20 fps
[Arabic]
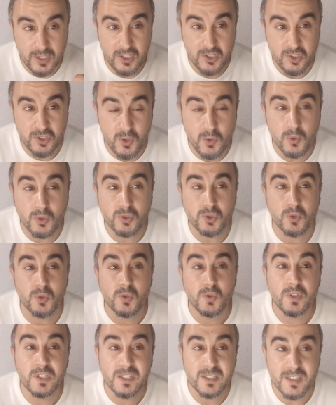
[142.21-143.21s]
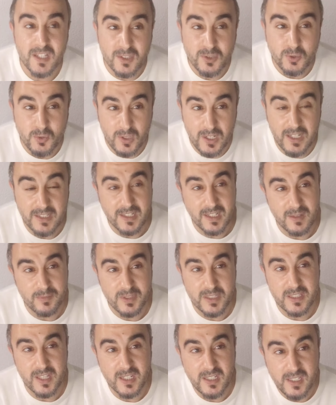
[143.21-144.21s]
يصوتوا يصادقوا على هذيك
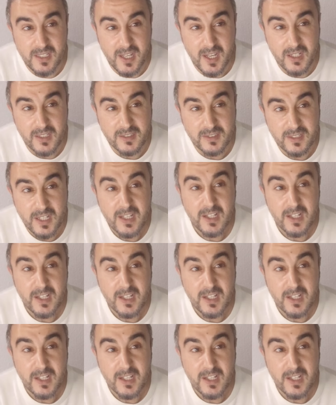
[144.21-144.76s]
الميزانيه